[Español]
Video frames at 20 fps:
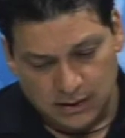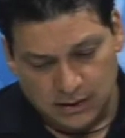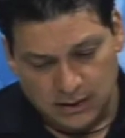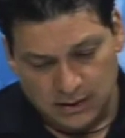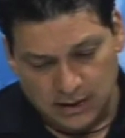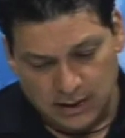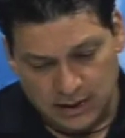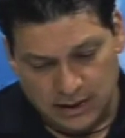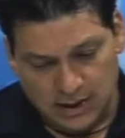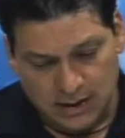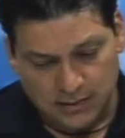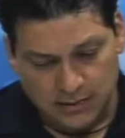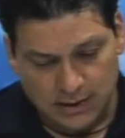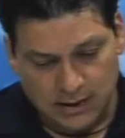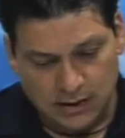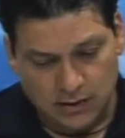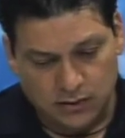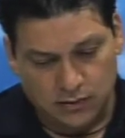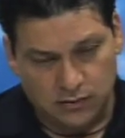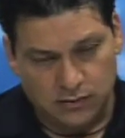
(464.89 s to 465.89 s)
Eh, ayer
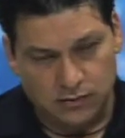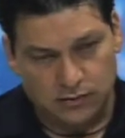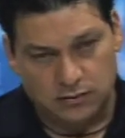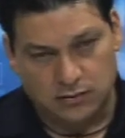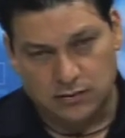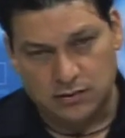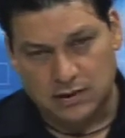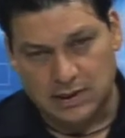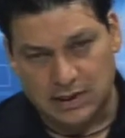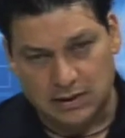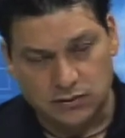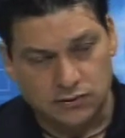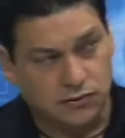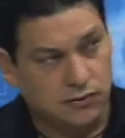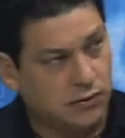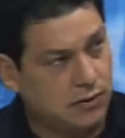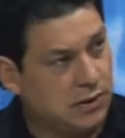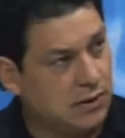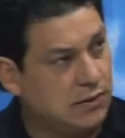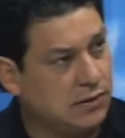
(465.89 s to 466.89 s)
hablé con Carlos
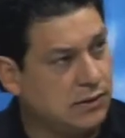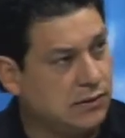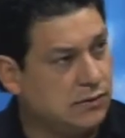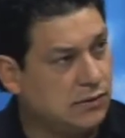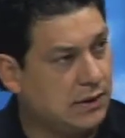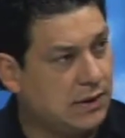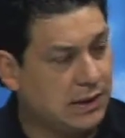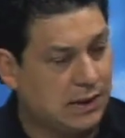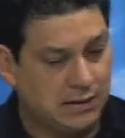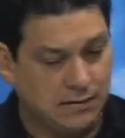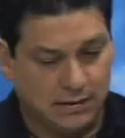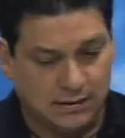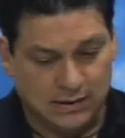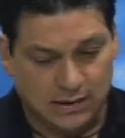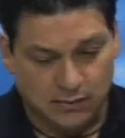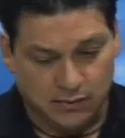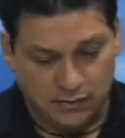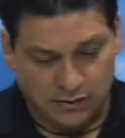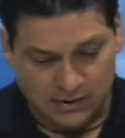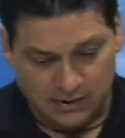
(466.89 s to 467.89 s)
Gordillo de Izúcar de
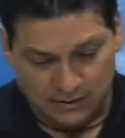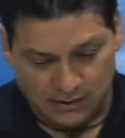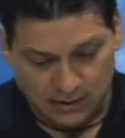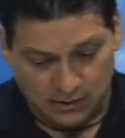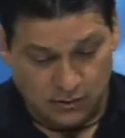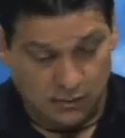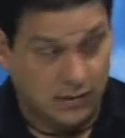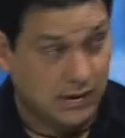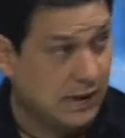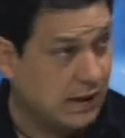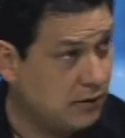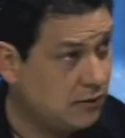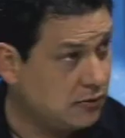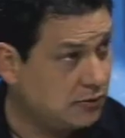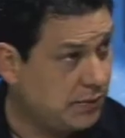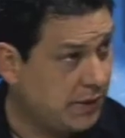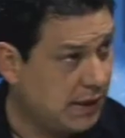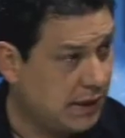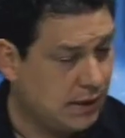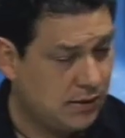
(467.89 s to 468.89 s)
Matamoros, hablé con Carlos
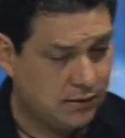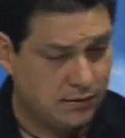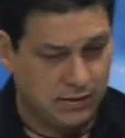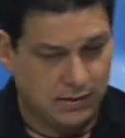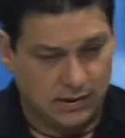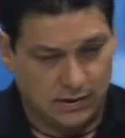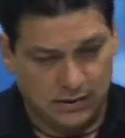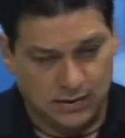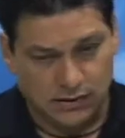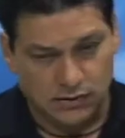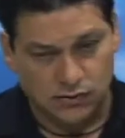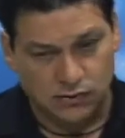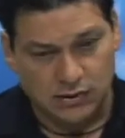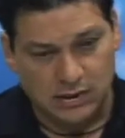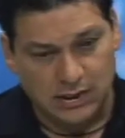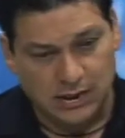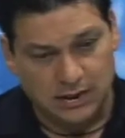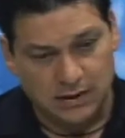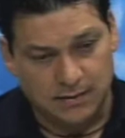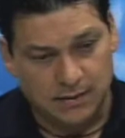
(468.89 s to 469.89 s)
Peredo de, de
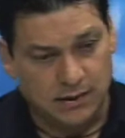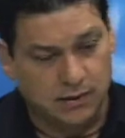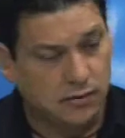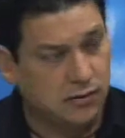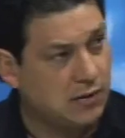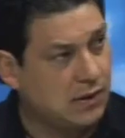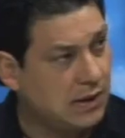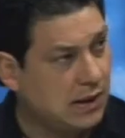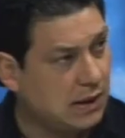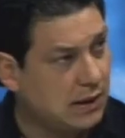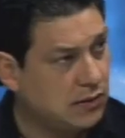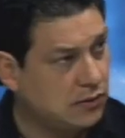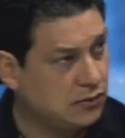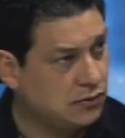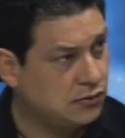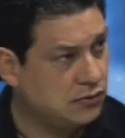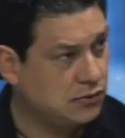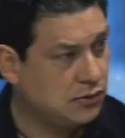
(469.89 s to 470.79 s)
Ciutlán, hablé con Carlos